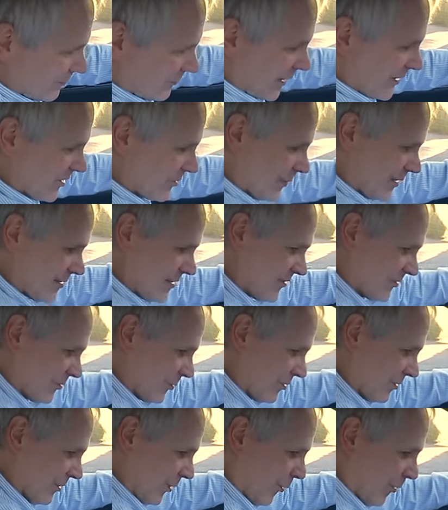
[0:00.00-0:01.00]
weiß man nicht
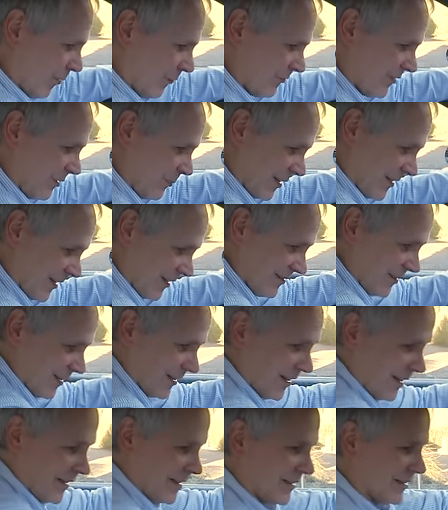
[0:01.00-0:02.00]
so genau, wie man das
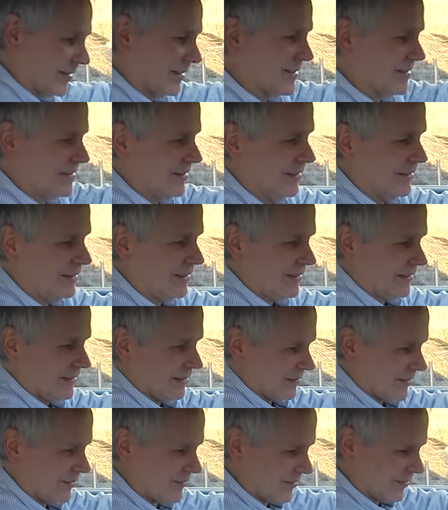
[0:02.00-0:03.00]
da reinkriegt.
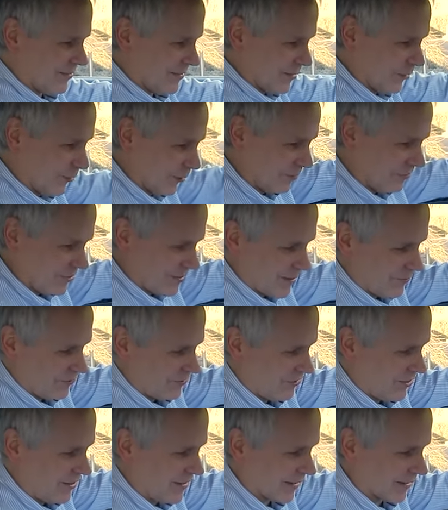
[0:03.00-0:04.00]
Das ist hier irgendwie
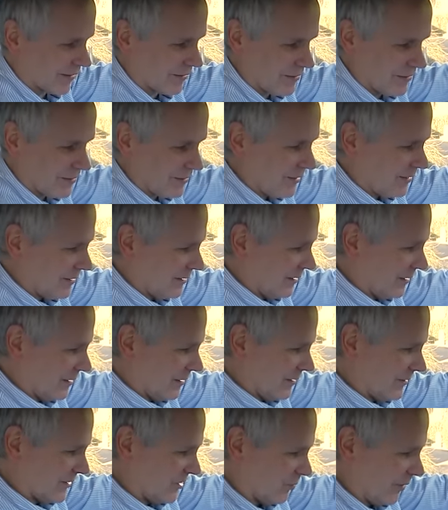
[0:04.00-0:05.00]
im Weg.
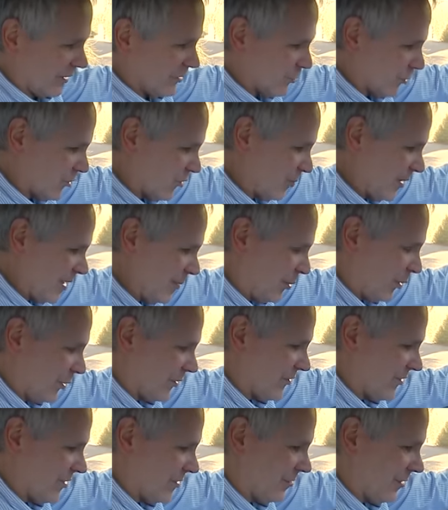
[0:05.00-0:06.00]
Zwei
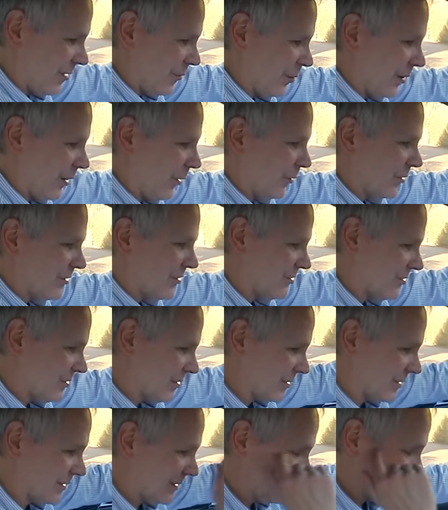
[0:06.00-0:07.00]
USB-Ports sind verbaut,
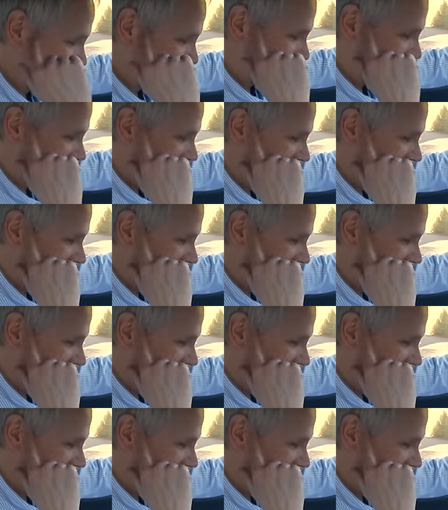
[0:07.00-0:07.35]
ähm,